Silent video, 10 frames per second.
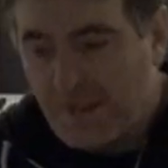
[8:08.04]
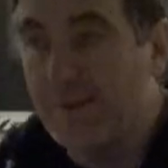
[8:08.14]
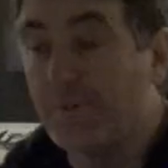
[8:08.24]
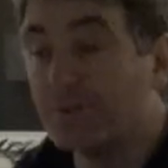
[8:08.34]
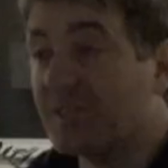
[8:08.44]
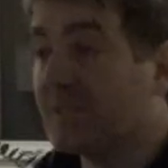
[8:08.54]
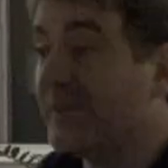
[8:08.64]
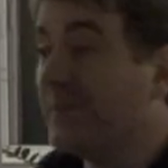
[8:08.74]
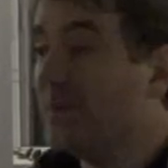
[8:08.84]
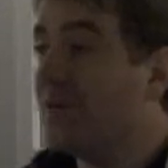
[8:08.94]
les prochains
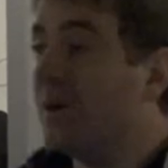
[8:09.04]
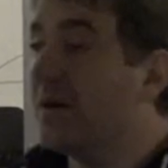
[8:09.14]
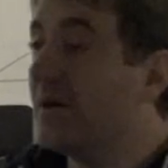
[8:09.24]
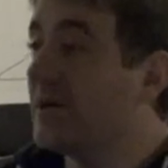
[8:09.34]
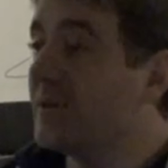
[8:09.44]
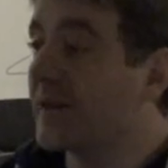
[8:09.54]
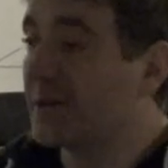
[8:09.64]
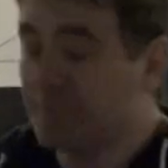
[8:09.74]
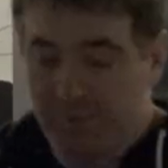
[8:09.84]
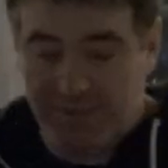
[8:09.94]
événements dans la
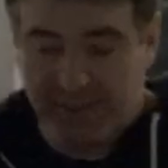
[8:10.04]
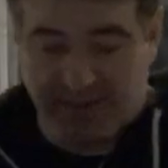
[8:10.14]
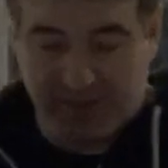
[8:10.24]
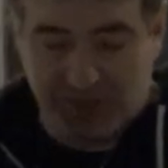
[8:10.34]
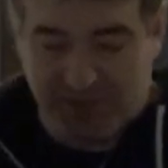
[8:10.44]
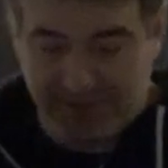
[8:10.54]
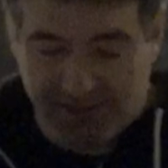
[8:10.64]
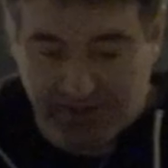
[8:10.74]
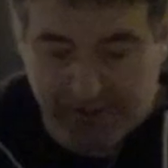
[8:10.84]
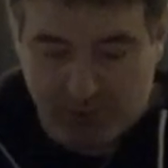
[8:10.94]
communauté
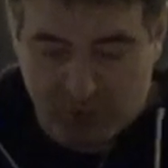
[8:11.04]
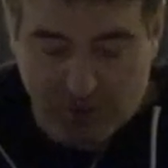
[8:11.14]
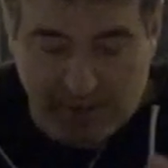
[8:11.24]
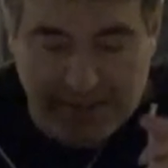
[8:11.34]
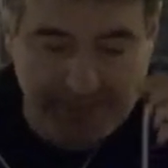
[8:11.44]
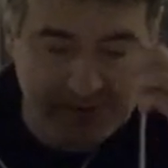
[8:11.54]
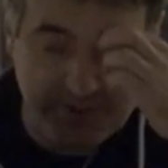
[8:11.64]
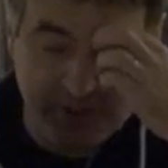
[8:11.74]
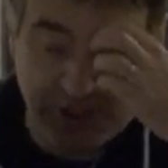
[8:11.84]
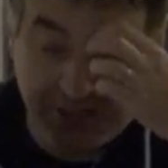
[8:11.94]
Java et autour, et eh ben,
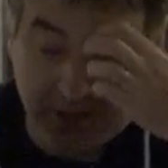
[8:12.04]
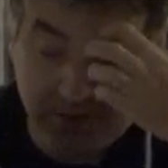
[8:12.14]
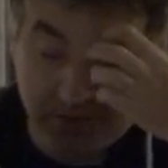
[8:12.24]
c'est Jake